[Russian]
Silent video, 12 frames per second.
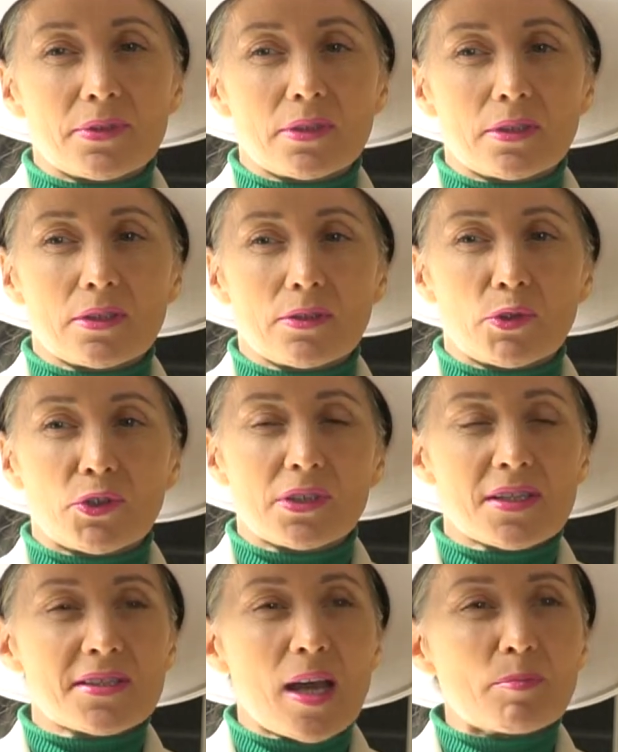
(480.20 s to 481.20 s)
э, э, вот
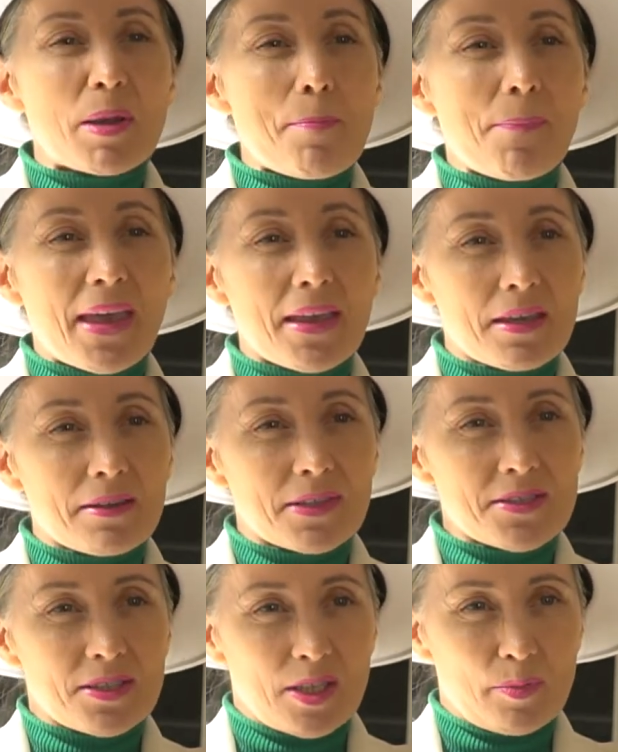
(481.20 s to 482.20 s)
это самая менее
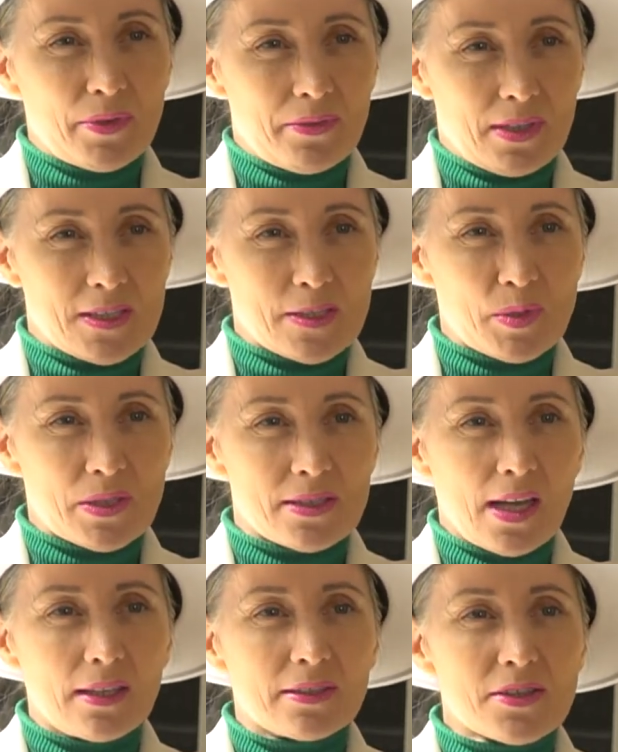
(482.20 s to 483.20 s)
востребованная
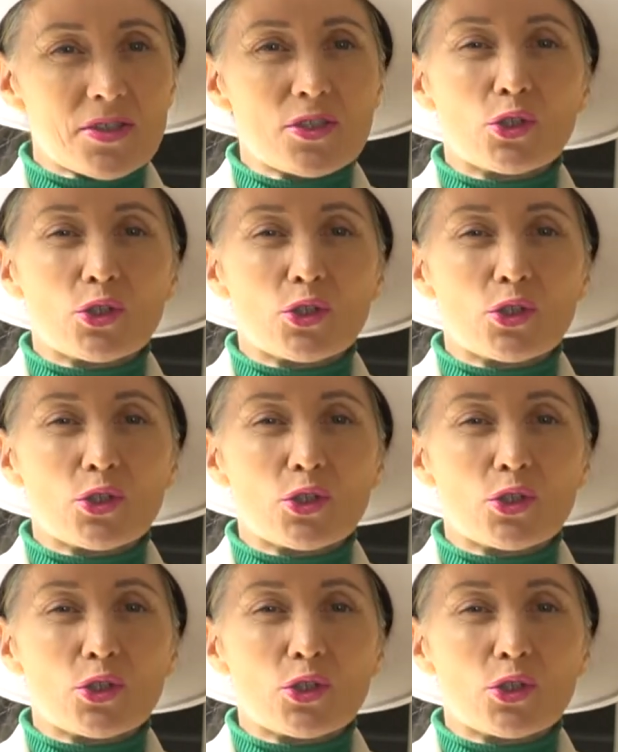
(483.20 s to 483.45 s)
специальность,